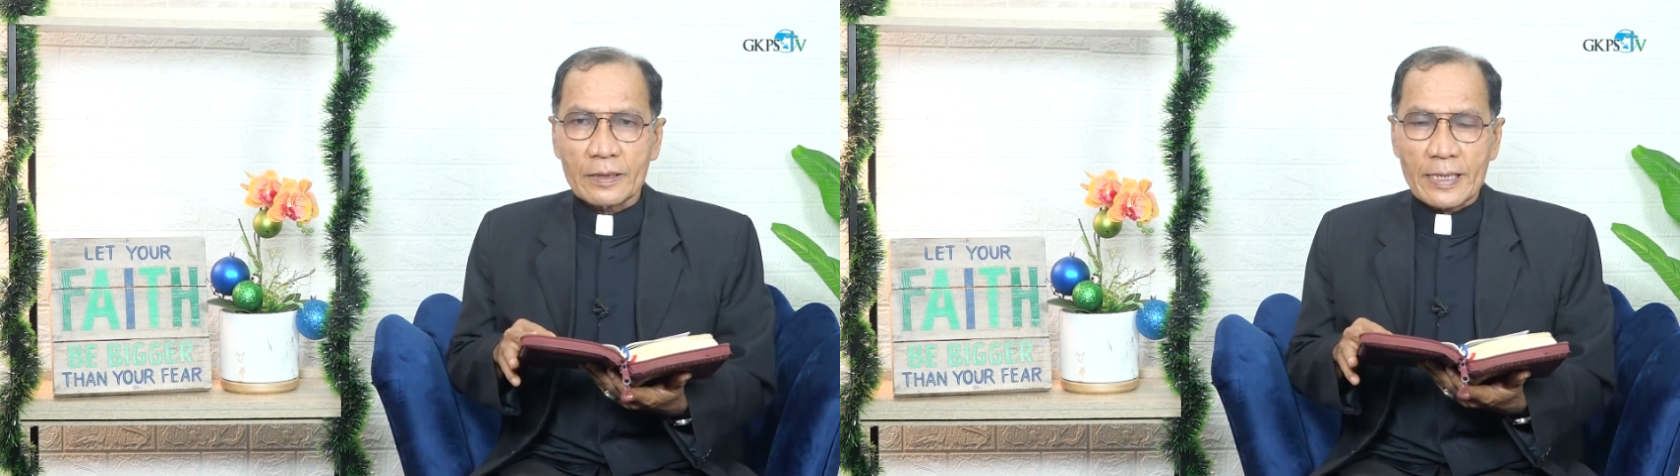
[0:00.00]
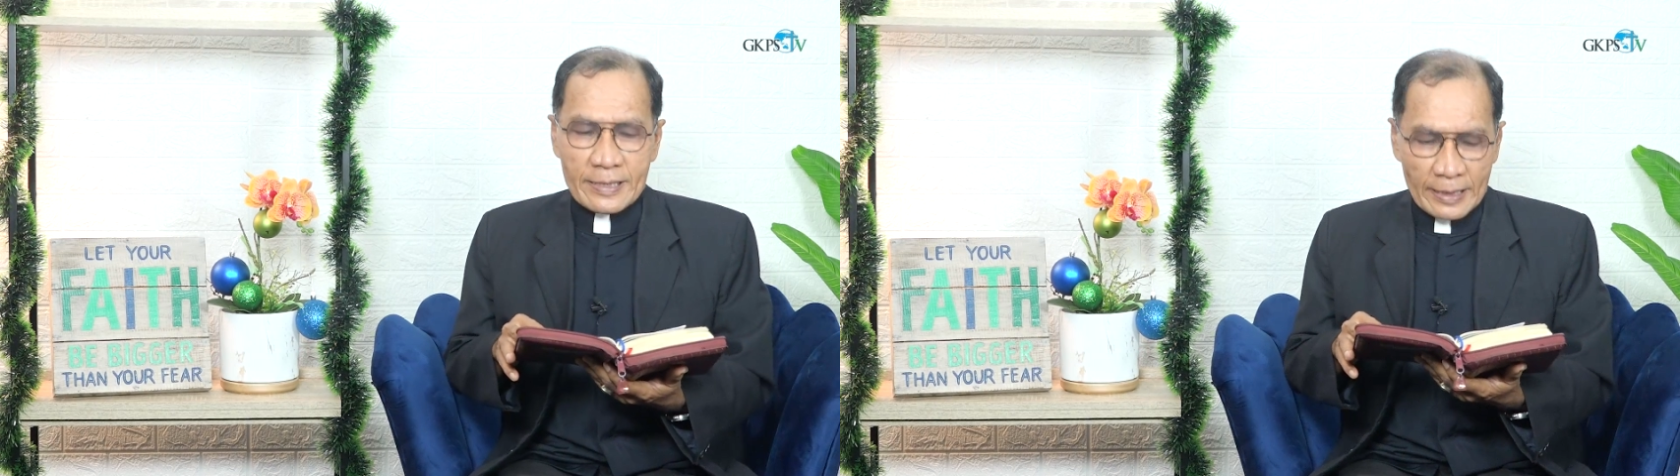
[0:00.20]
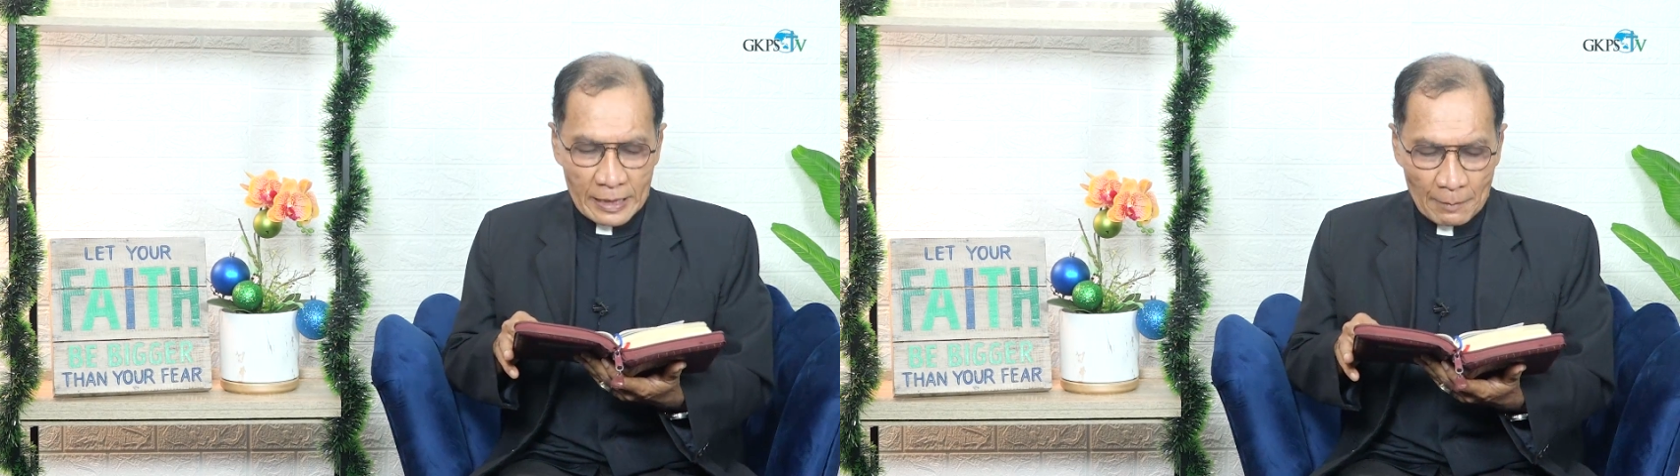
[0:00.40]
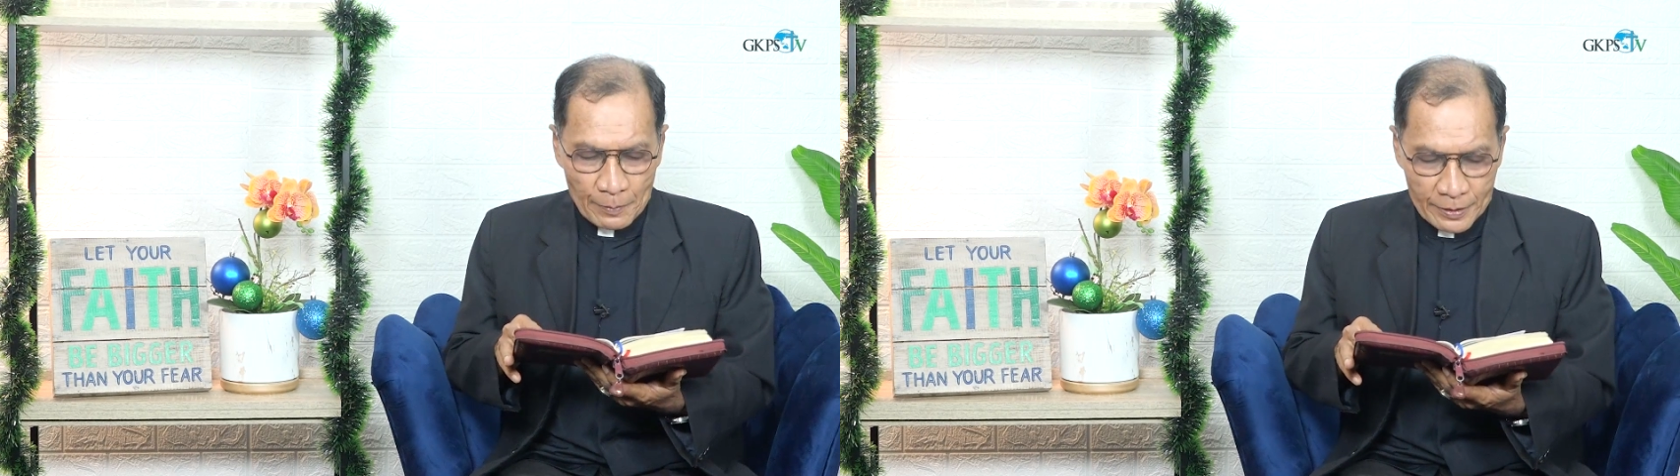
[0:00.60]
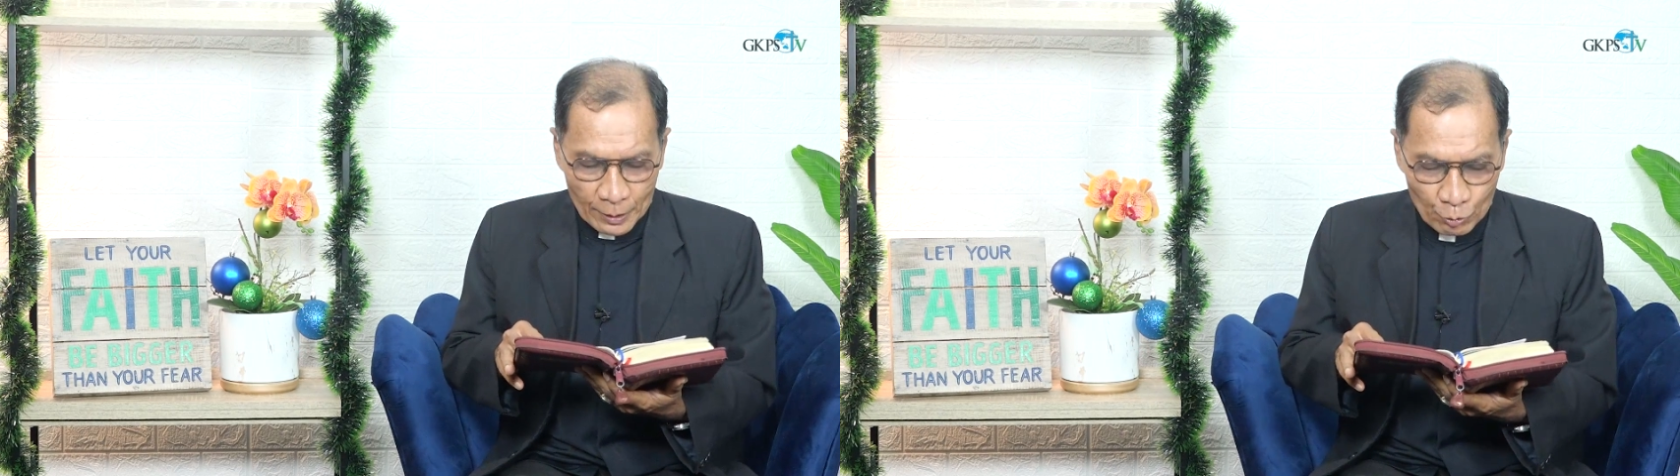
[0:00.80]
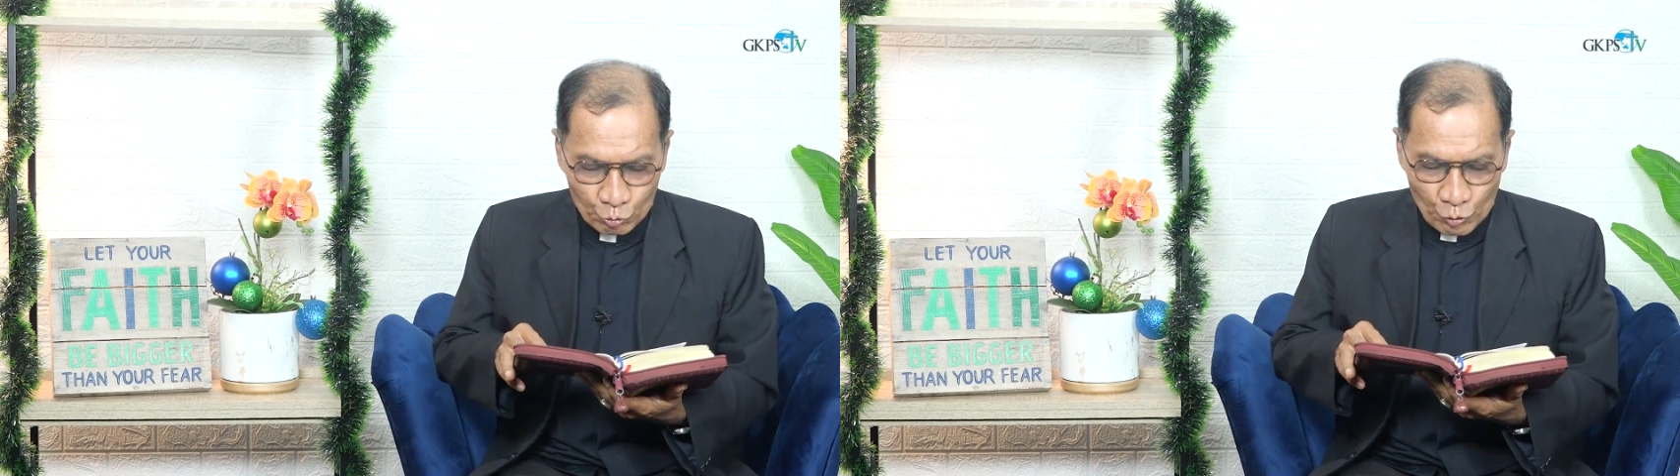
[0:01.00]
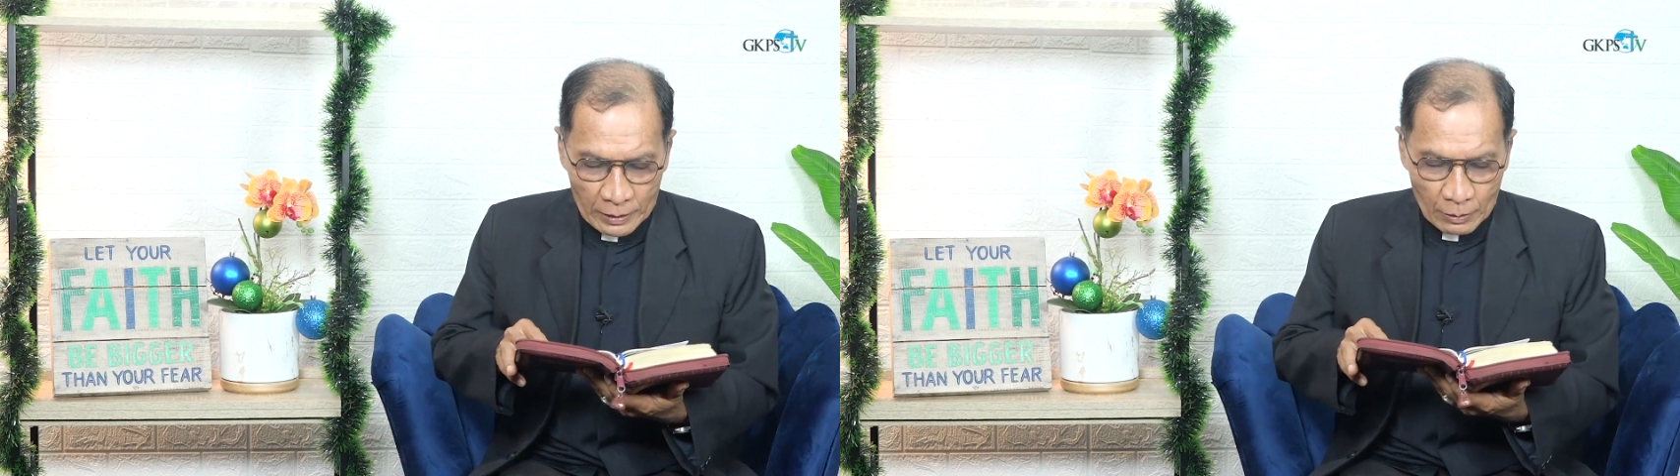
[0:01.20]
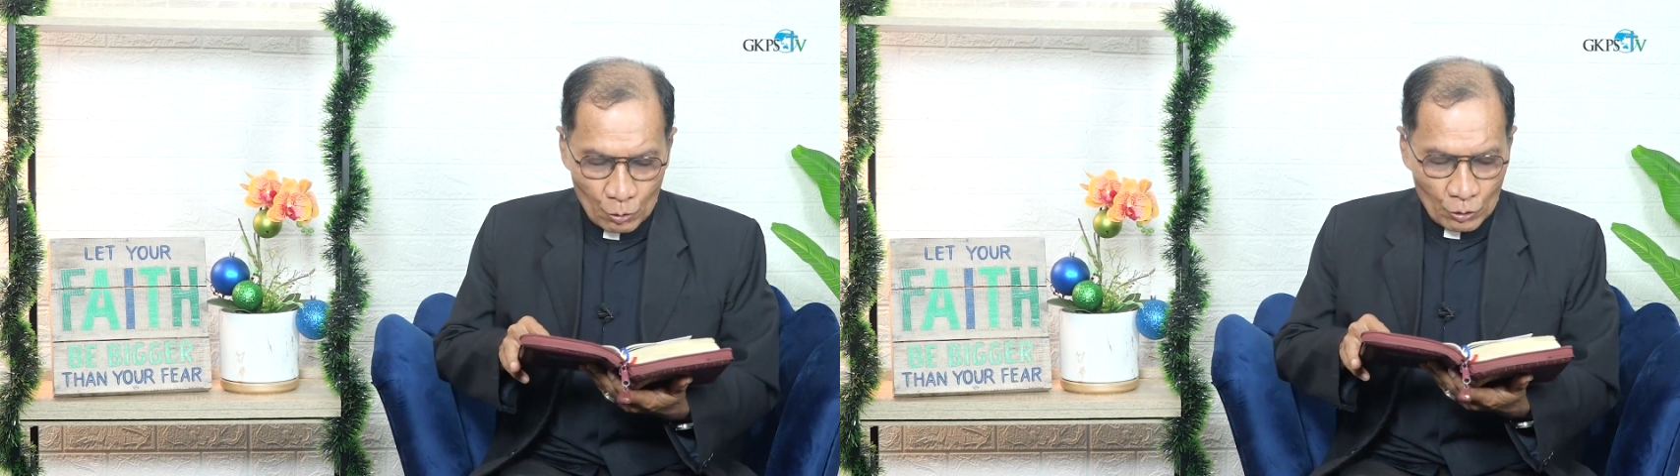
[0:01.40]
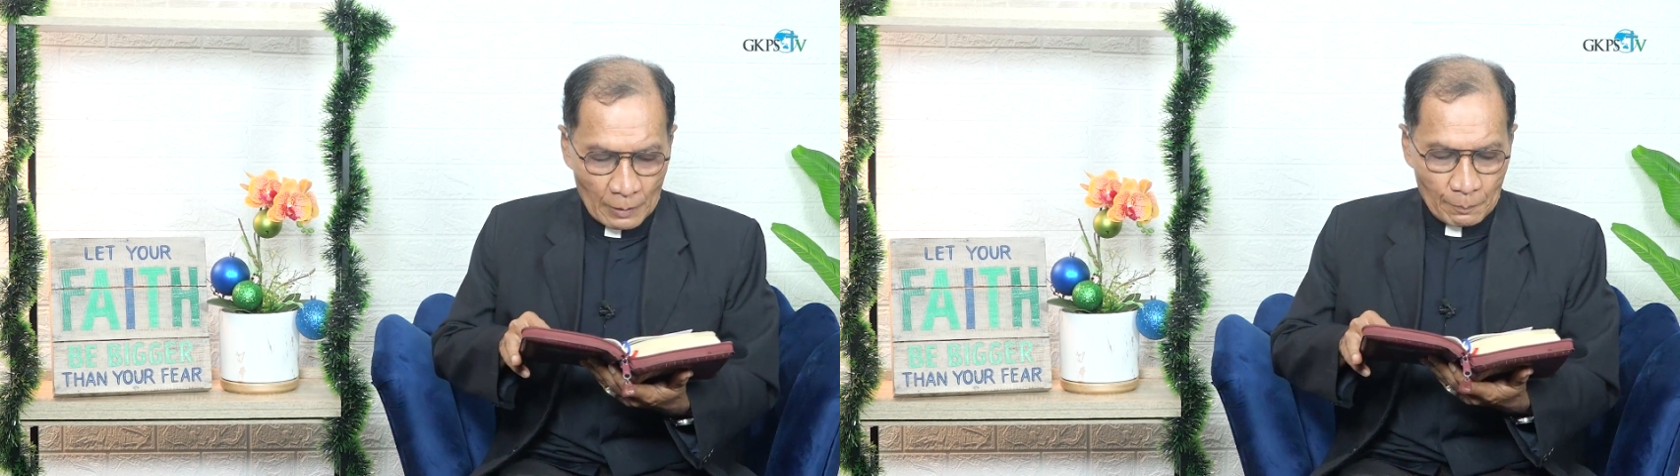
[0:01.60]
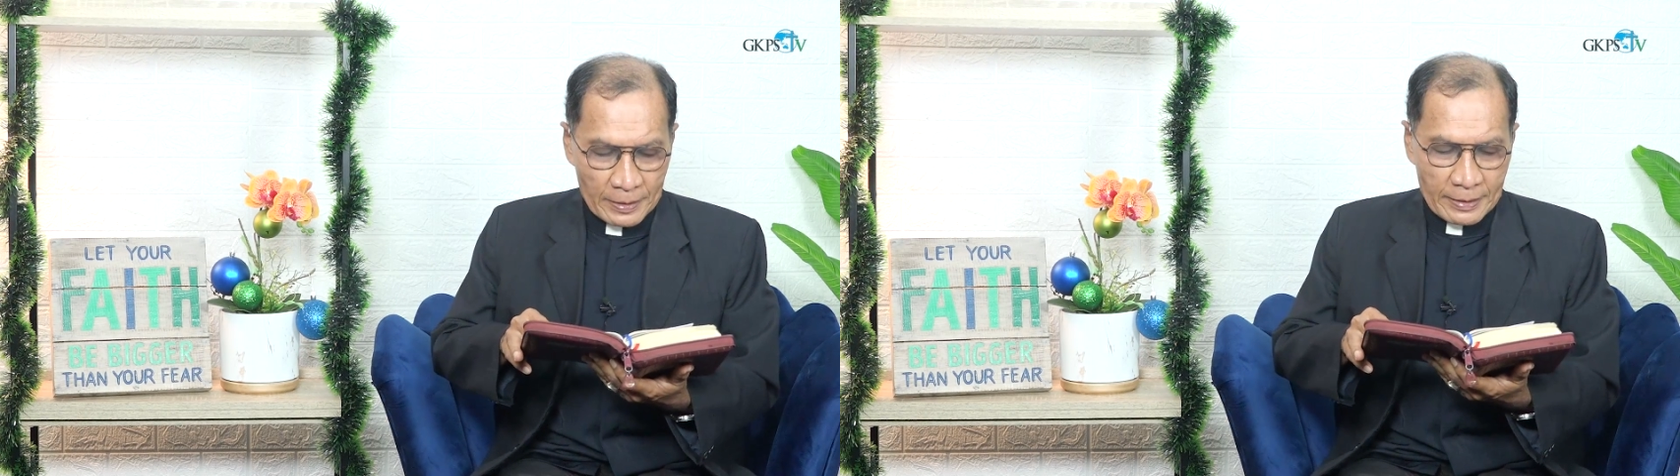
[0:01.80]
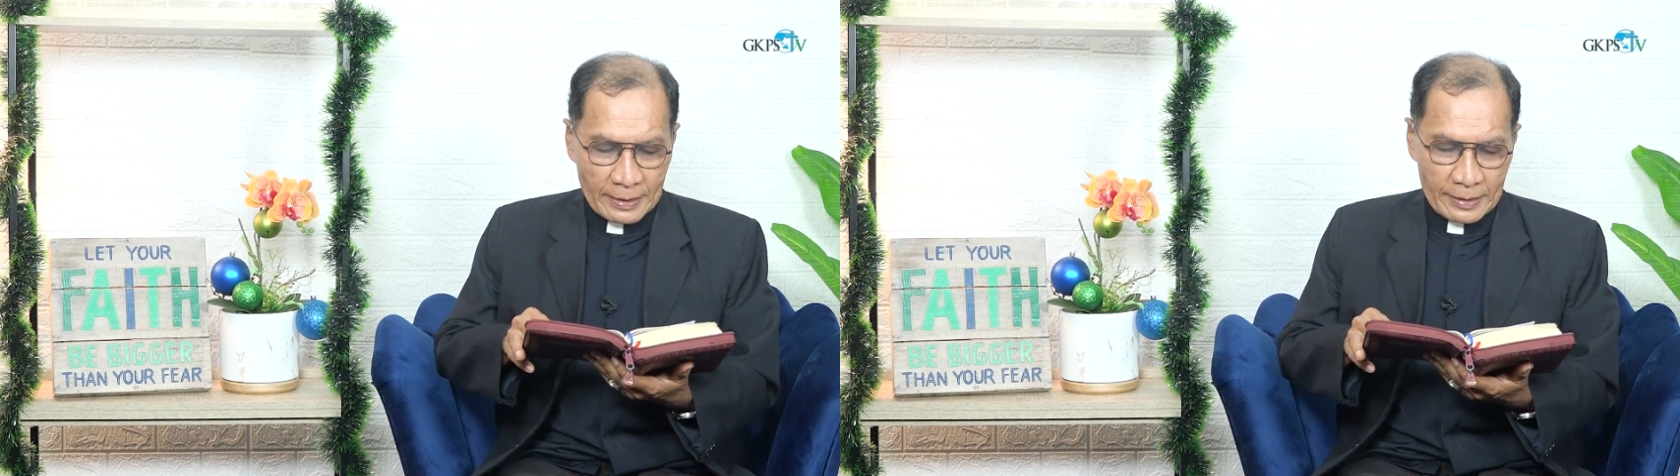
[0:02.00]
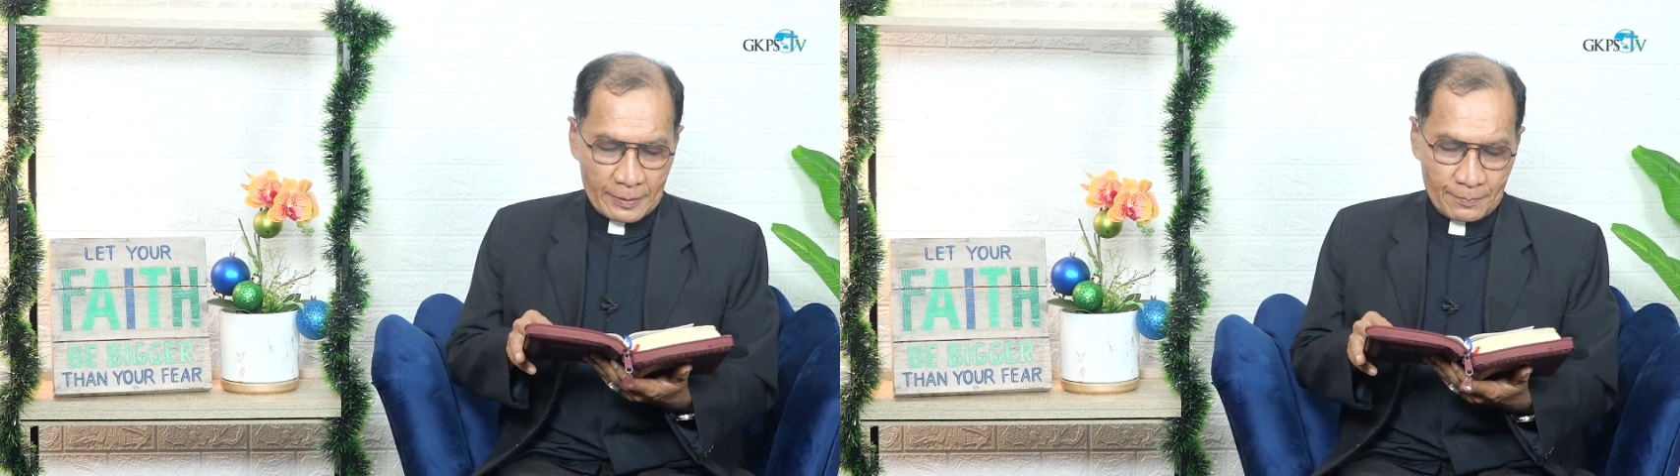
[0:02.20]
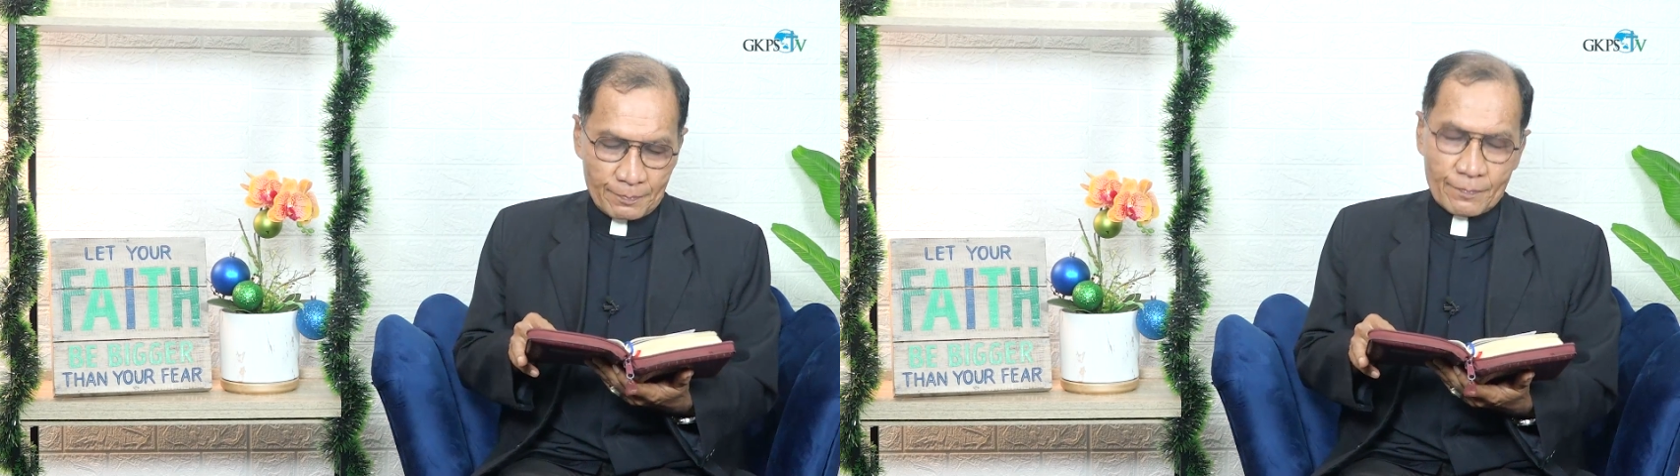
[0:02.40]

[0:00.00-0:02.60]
gereja adalah persekutuan orang percaya